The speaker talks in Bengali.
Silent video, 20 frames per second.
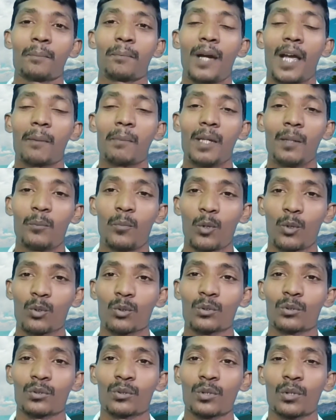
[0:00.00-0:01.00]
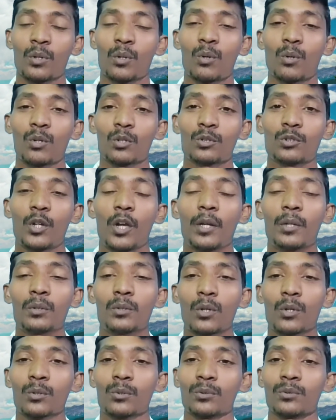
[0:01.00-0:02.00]
বাইবেল পড়ুন অধ্যয়ন
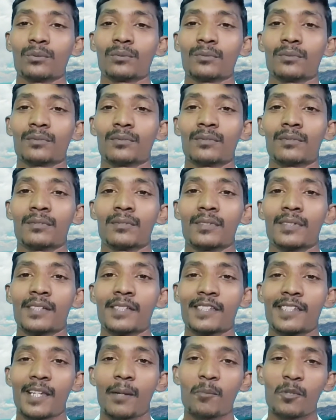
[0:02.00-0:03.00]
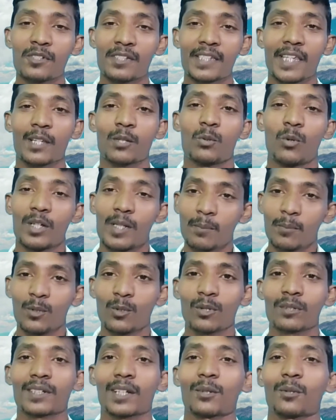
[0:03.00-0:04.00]
করুন যেমন সেই গরিব
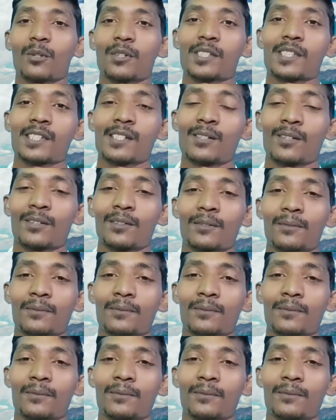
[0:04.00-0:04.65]
লোকটা করছিল